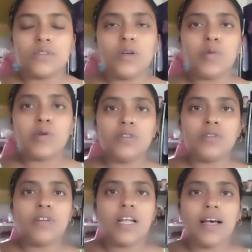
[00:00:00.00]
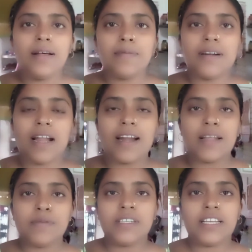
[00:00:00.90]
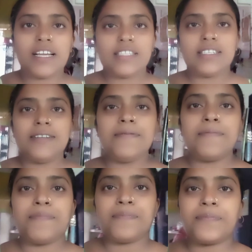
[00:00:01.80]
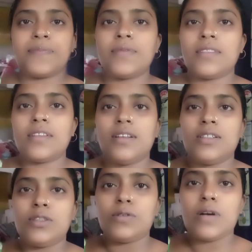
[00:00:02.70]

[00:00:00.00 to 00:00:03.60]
তো বন্ধুরা আমার রান্না মিটে গেছে তো